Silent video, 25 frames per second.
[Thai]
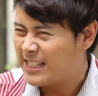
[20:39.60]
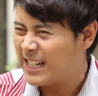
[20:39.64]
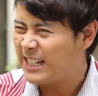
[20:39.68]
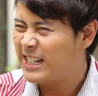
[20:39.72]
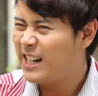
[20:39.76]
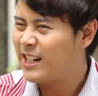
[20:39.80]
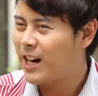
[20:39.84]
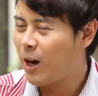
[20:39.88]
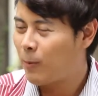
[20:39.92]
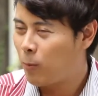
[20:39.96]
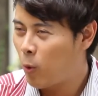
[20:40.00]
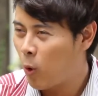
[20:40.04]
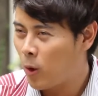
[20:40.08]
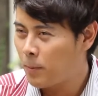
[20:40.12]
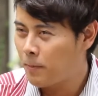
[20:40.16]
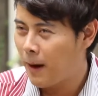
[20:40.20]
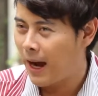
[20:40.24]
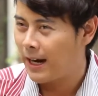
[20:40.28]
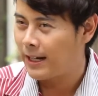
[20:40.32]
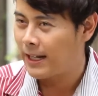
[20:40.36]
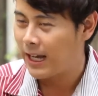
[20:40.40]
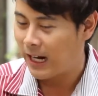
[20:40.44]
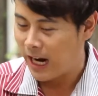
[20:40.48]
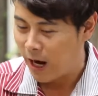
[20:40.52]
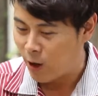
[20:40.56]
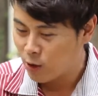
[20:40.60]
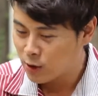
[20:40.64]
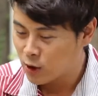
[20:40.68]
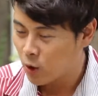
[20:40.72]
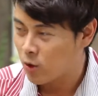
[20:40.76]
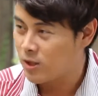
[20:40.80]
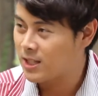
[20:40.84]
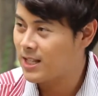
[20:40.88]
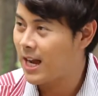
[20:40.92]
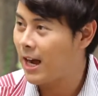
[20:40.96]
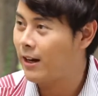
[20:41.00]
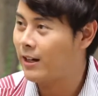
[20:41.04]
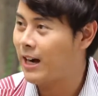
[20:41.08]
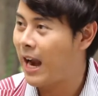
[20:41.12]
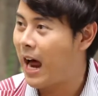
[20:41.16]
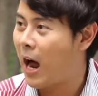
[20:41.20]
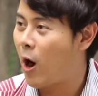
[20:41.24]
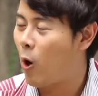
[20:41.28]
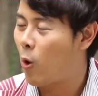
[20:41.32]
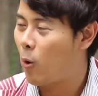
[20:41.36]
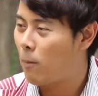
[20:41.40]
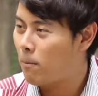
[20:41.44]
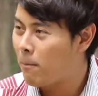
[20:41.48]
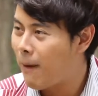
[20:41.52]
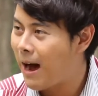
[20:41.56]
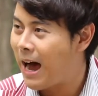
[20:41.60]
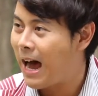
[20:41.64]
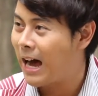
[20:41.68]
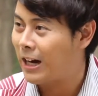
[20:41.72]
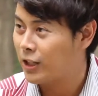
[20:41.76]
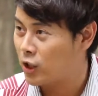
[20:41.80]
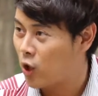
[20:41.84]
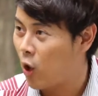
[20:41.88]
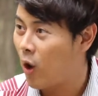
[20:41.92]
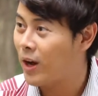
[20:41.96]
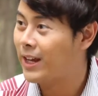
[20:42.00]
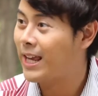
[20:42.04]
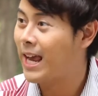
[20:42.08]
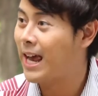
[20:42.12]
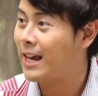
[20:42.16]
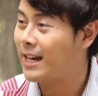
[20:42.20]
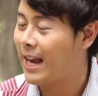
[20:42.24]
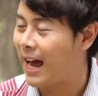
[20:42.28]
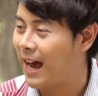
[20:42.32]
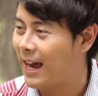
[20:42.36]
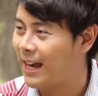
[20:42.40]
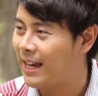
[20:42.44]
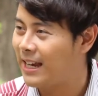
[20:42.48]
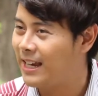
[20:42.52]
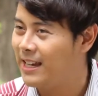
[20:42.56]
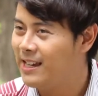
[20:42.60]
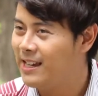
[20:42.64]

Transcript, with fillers: สิ่งที่เราพูดไปเนี่ยเขาสนใจเรามากน้อยแค่ไหน